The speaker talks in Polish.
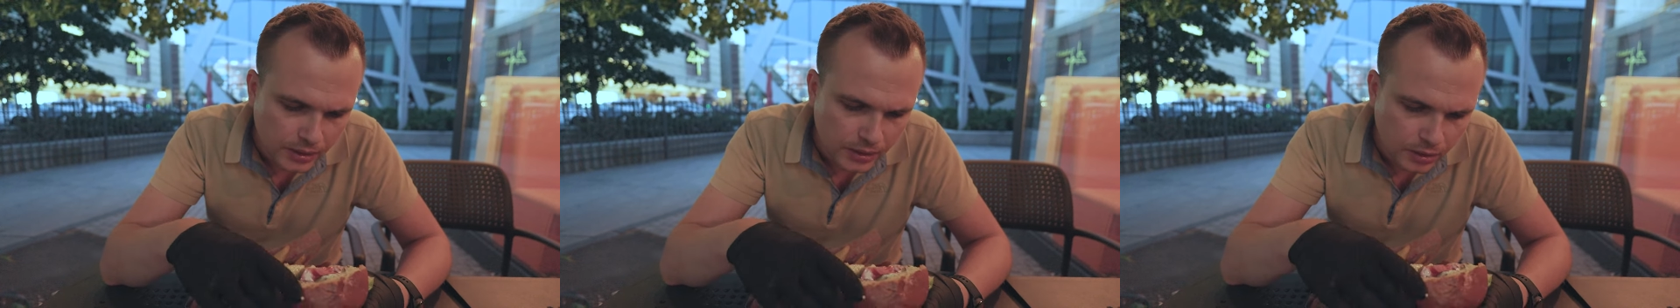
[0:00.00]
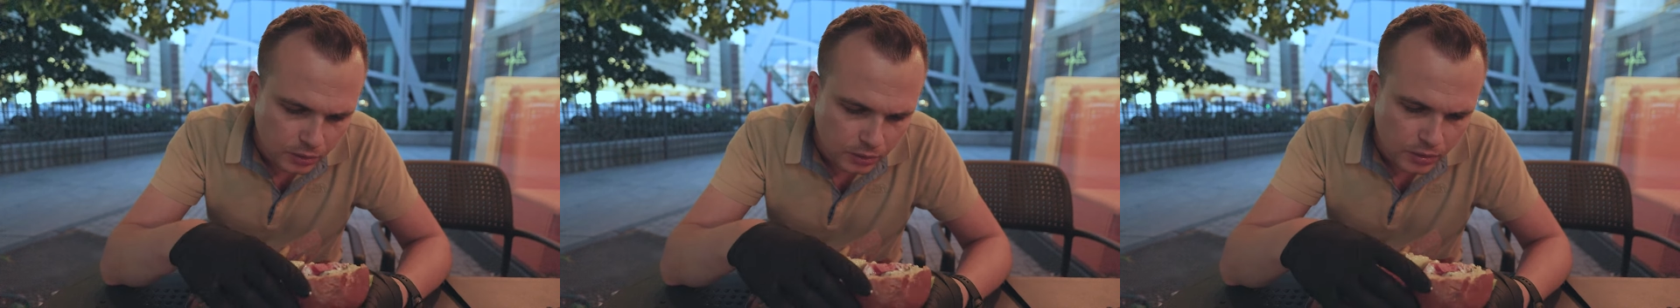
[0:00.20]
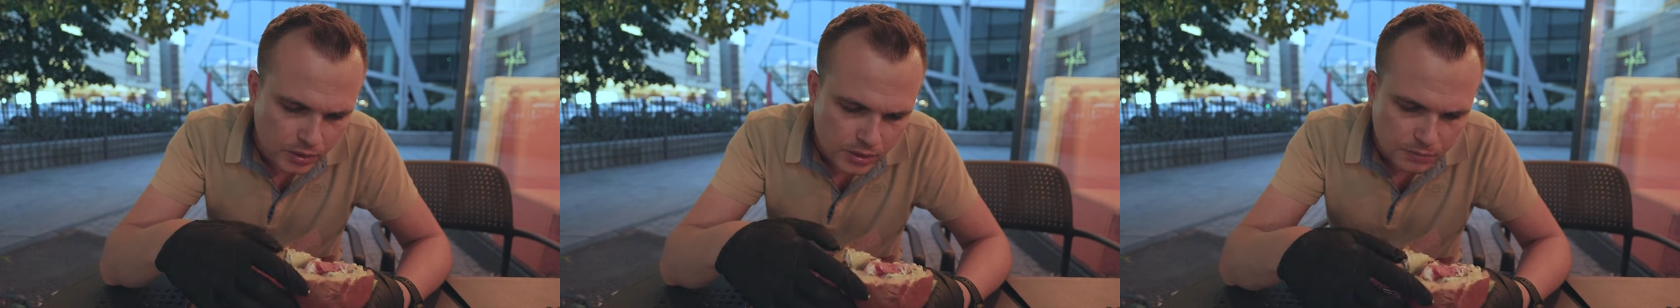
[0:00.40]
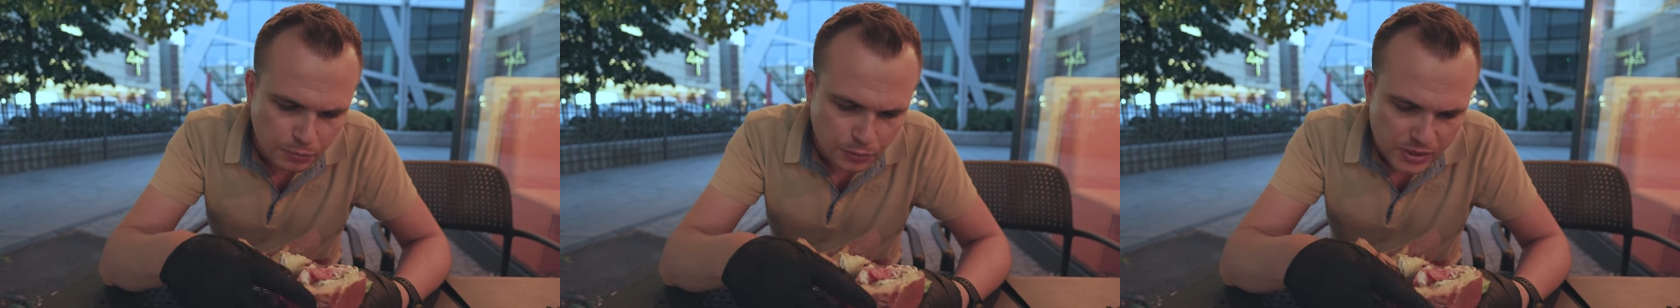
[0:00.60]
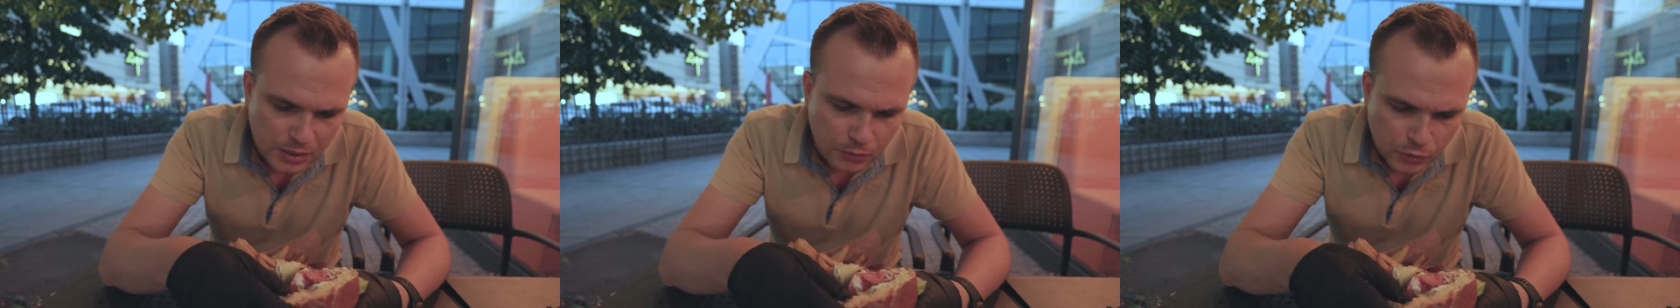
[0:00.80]
tylko to jest
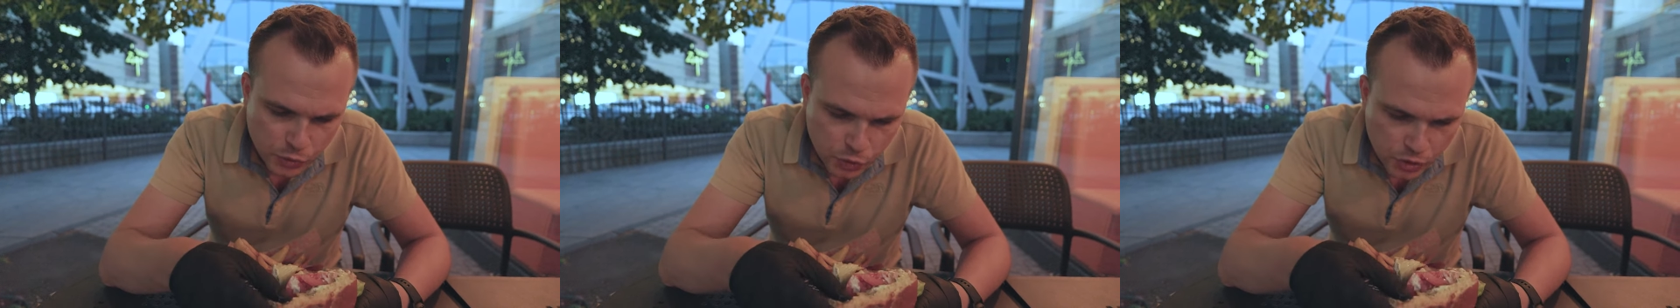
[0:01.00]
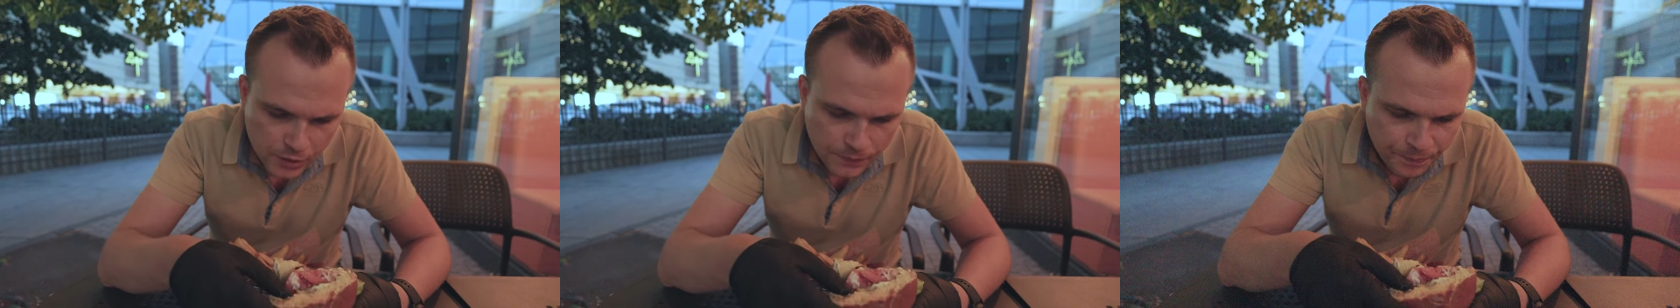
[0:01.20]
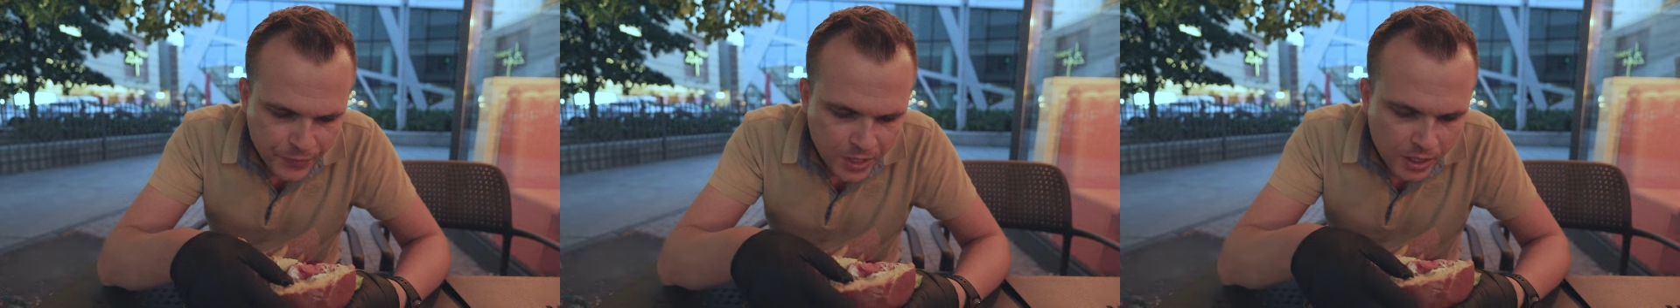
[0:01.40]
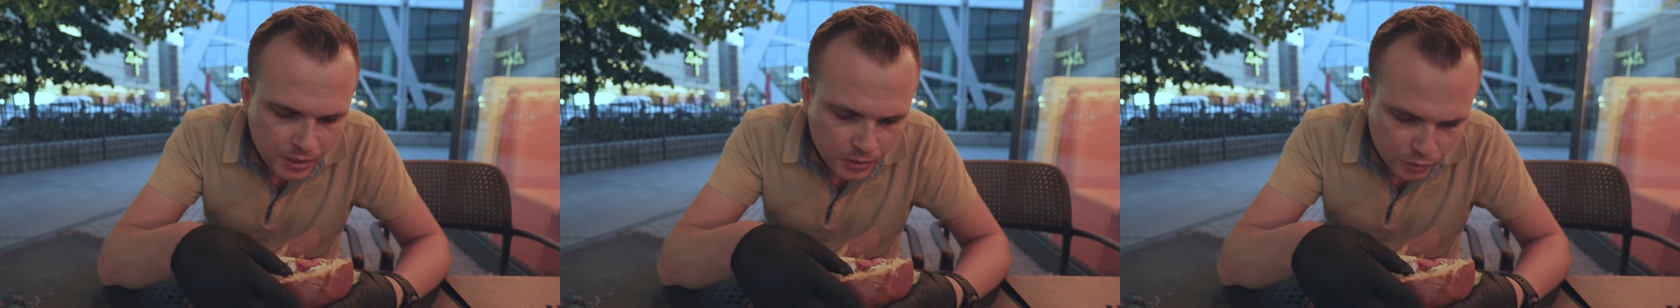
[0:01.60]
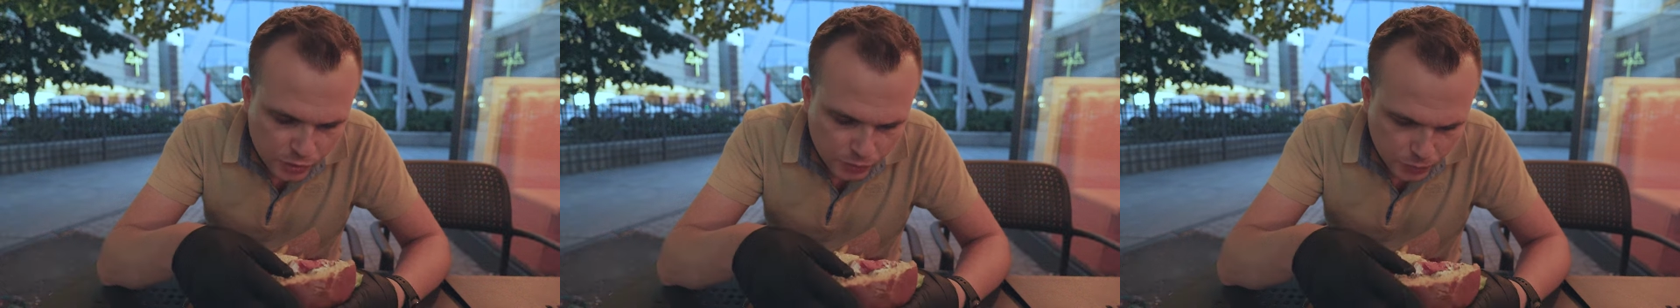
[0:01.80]
po całości
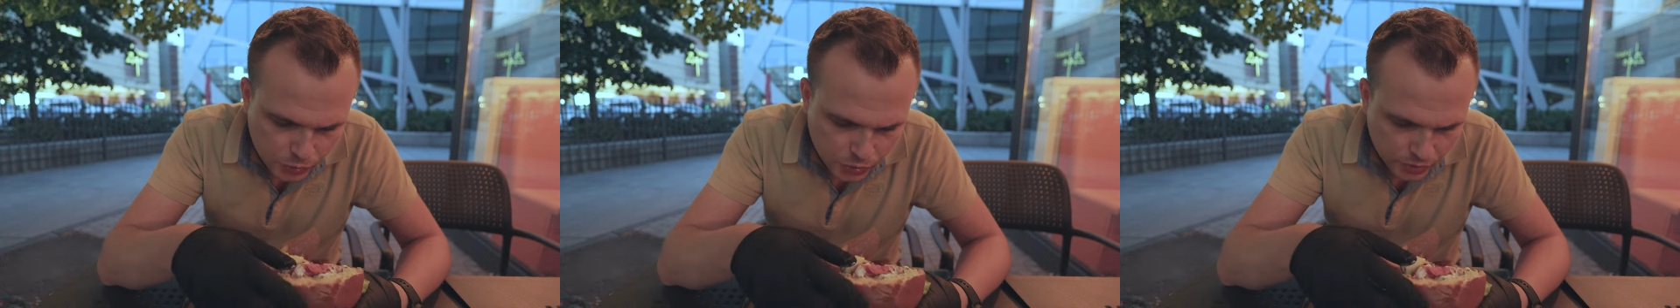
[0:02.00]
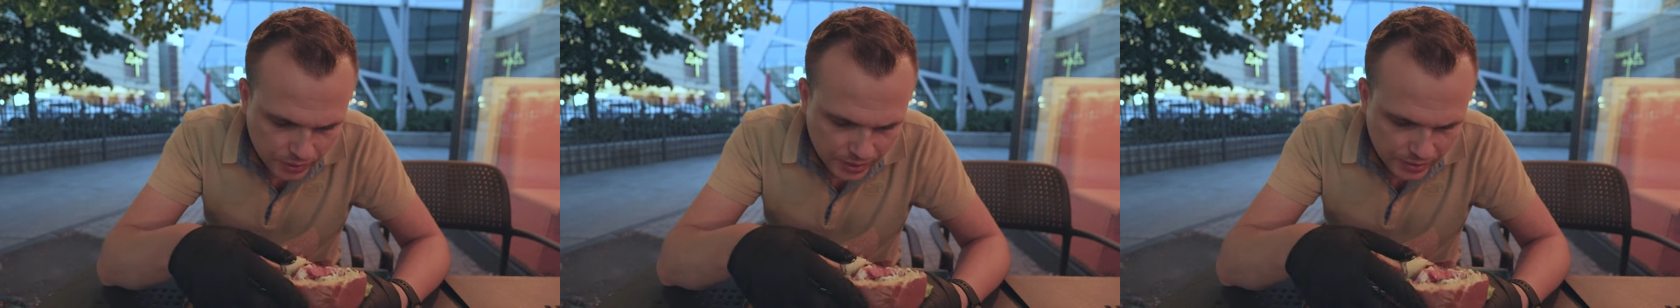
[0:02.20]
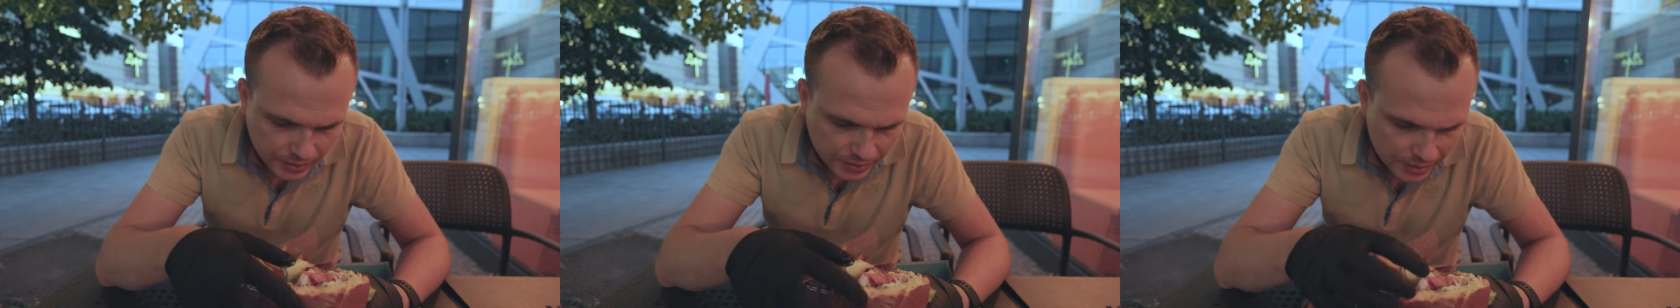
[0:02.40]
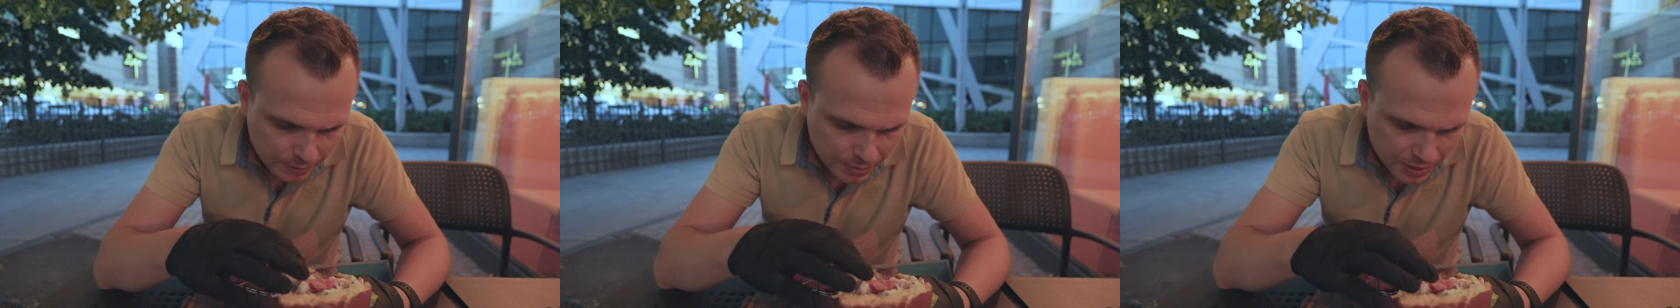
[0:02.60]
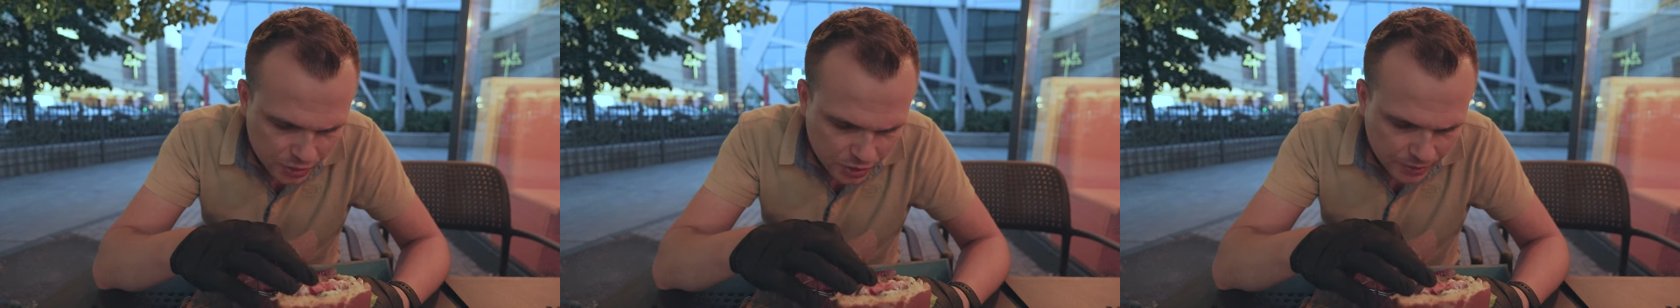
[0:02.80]
rozłożone jak
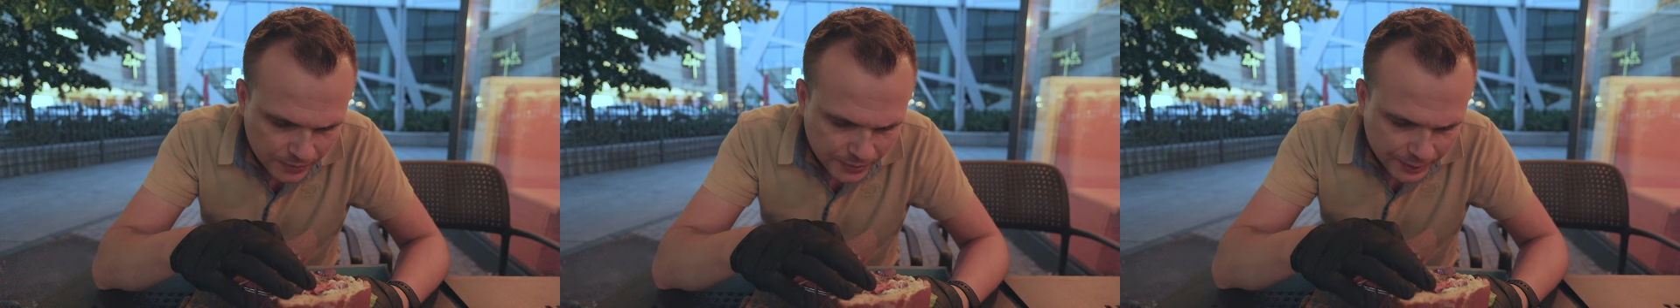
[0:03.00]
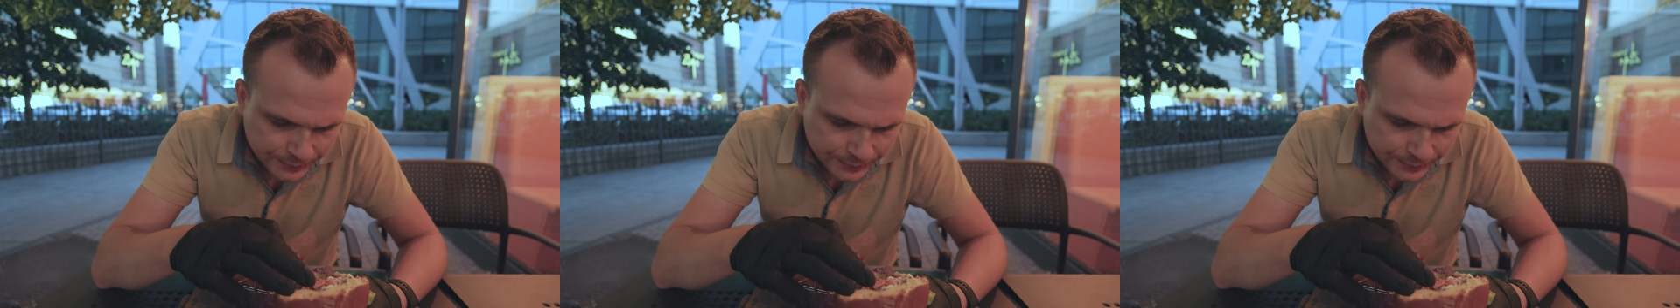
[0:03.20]
najbardziej